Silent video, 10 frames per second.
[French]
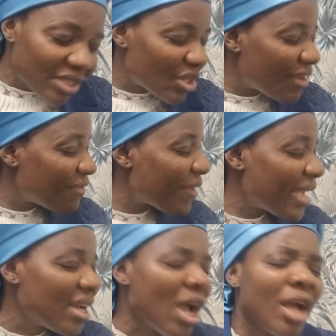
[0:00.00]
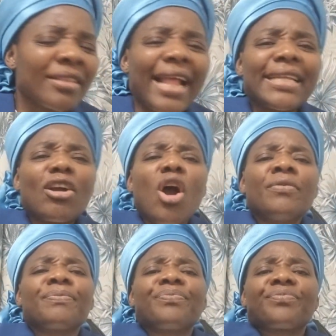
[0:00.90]
Tu es vrai. Tandis que
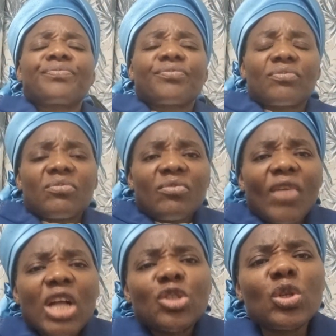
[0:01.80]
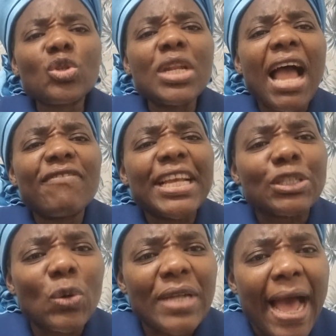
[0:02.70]
si tu laves les
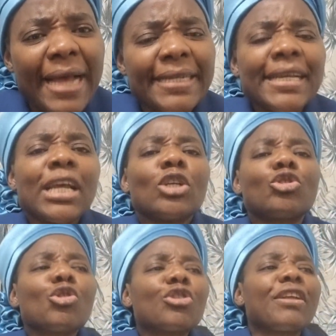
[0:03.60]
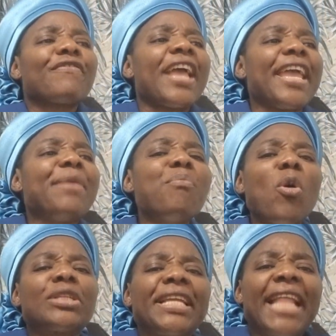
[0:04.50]
choses là, tu reviens, ils
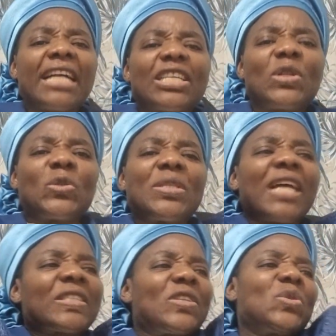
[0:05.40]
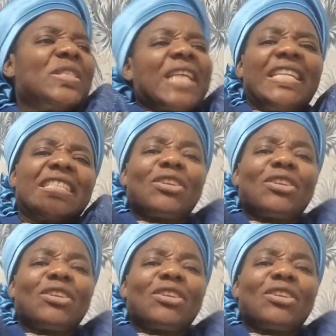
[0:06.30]
montent, ils dansent dessus, dansent dessus, salis.